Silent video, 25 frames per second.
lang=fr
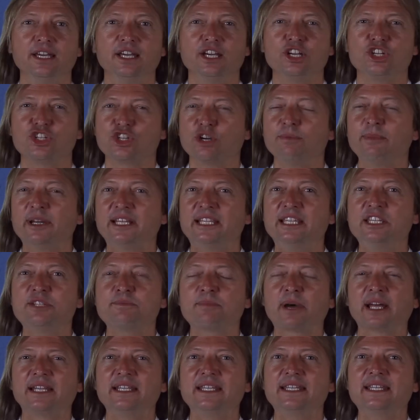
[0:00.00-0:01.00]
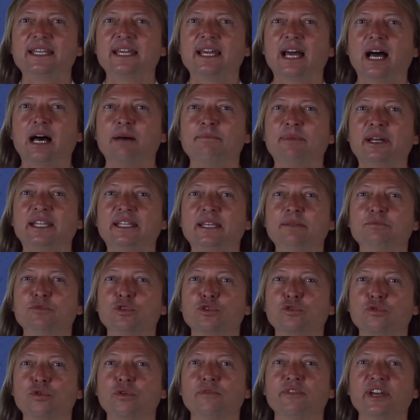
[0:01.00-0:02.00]
Jean-Baptiste pratiquait un baptême de
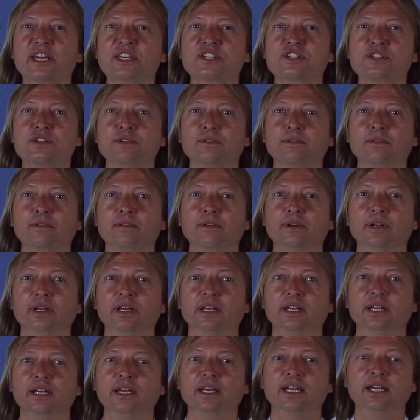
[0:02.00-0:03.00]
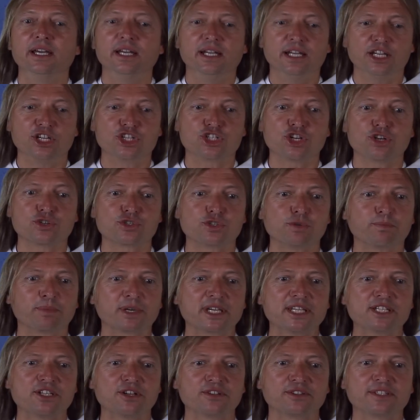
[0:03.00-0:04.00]
conversion. Les gens se
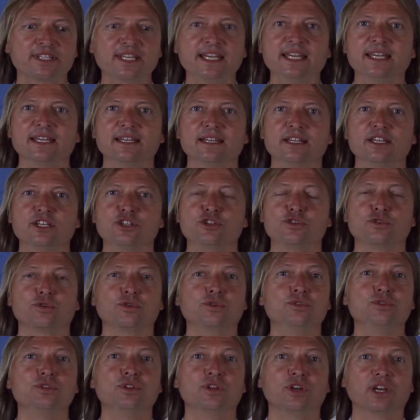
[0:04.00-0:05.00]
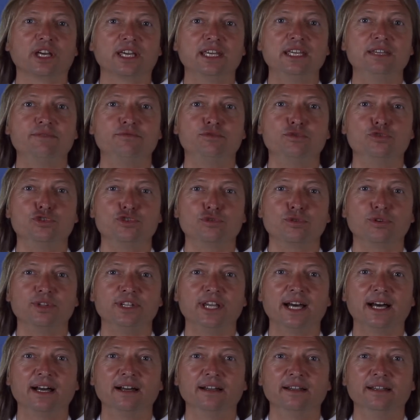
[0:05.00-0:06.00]
présentaient sur une rive du
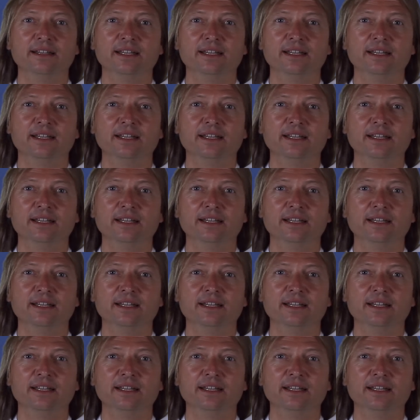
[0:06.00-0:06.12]
Jourdain,